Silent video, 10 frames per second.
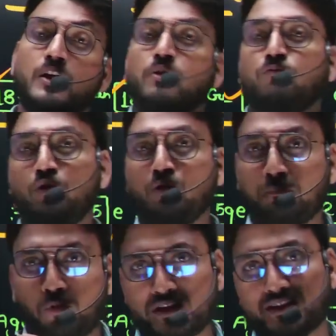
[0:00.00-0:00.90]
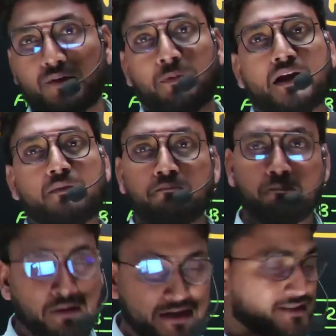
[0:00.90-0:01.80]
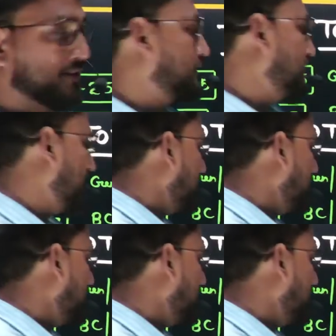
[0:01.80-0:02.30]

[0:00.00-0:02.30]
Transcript: वो लोग पुलिस का फार्म भर सकती हैं